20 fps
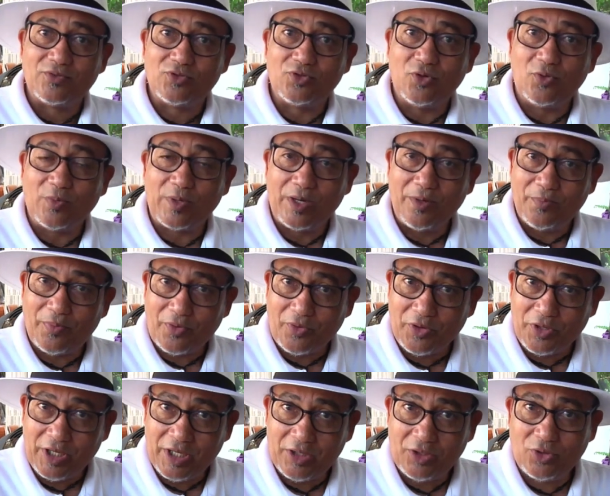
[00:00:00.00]
sobre el
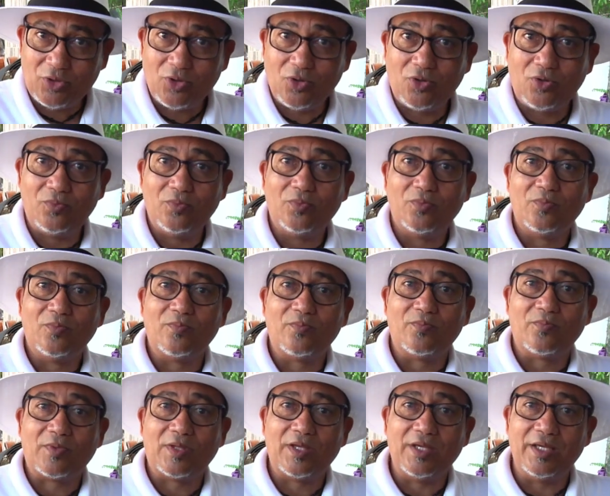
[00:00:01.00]
proyecto
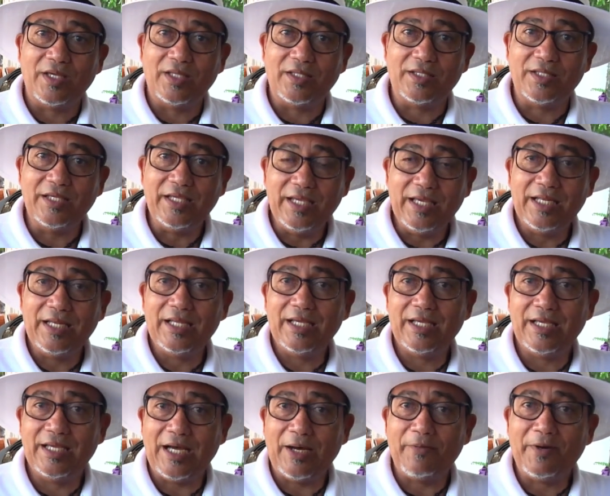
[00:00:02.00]
que
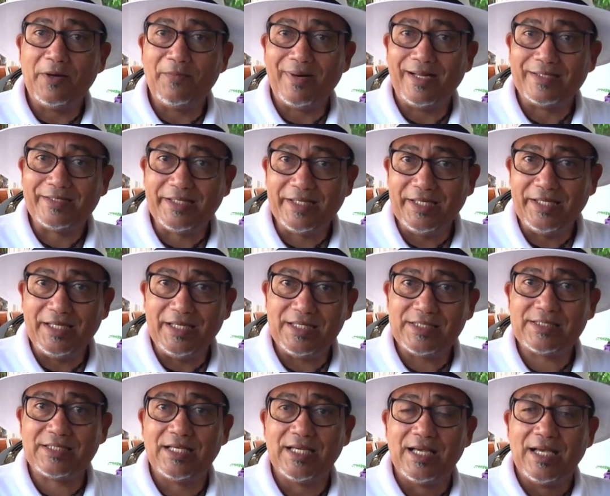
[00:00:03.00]
tiene Abel
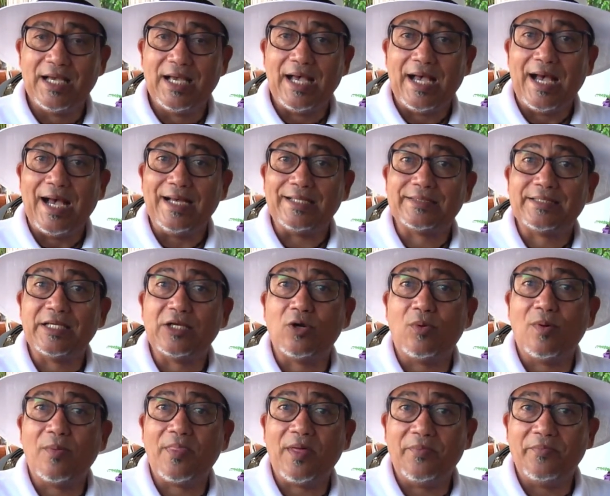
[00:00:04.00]
Martínez, así
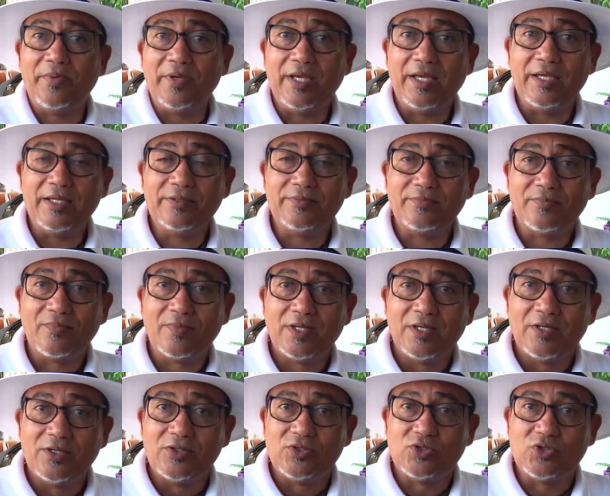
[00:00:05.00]
como también
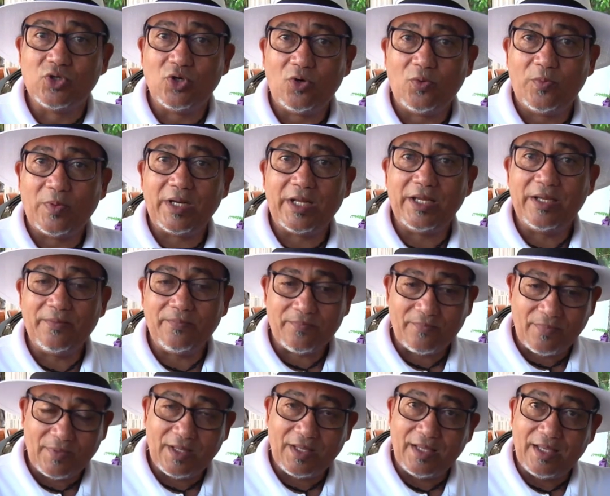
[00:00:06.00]
sobre
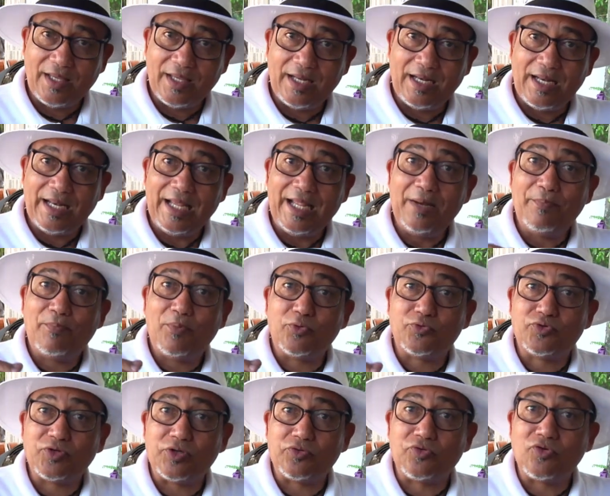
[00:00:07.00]
el, el
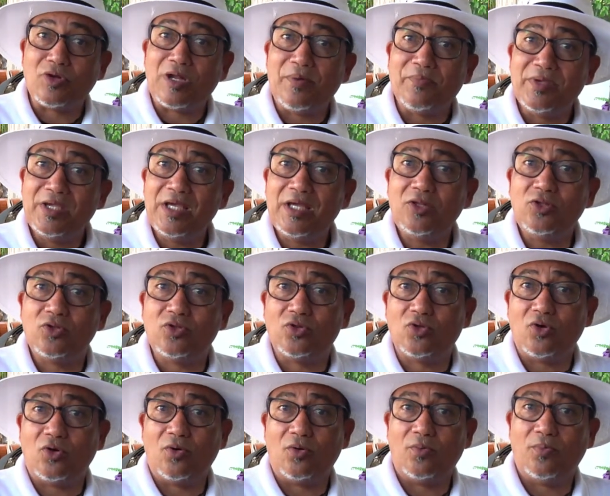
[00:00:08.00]

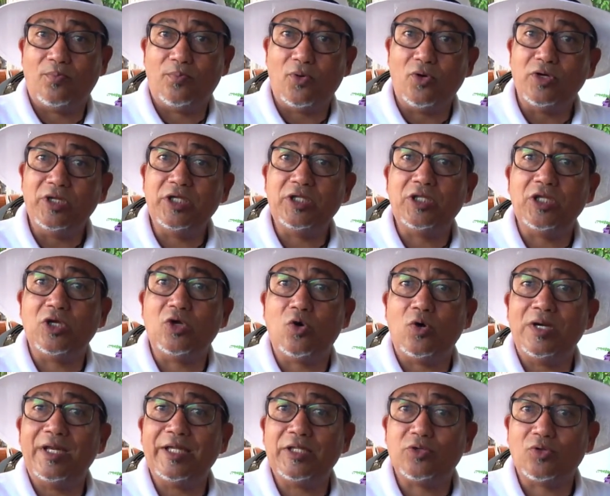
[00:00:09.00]
posesionamiento
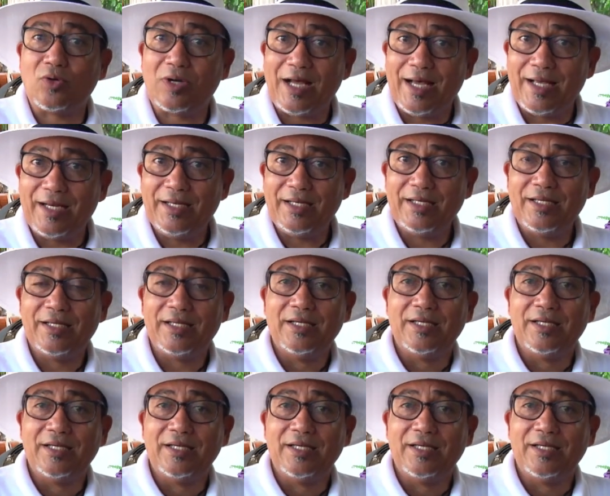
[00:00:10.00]
político electoral